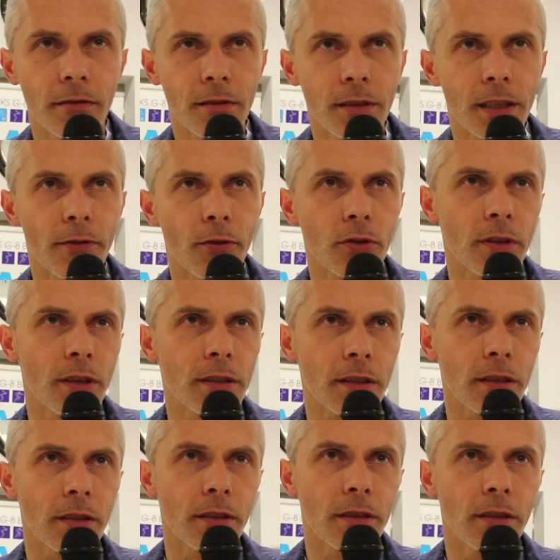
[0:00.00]

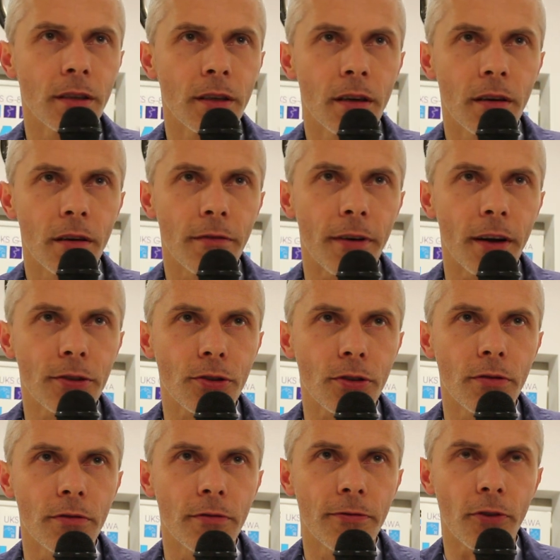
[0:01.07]
Zawodnicy
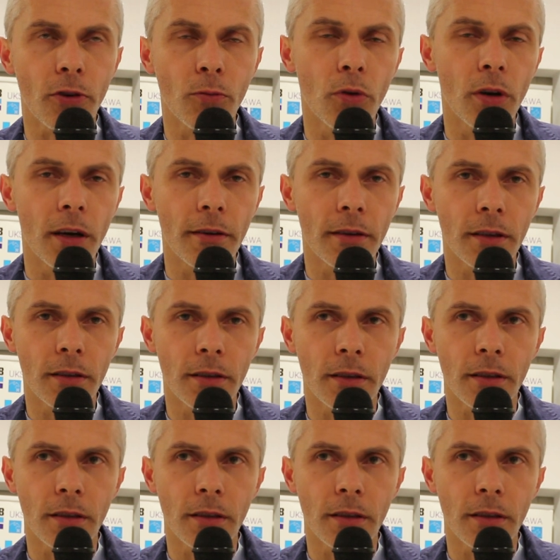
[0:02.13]
walczą w formule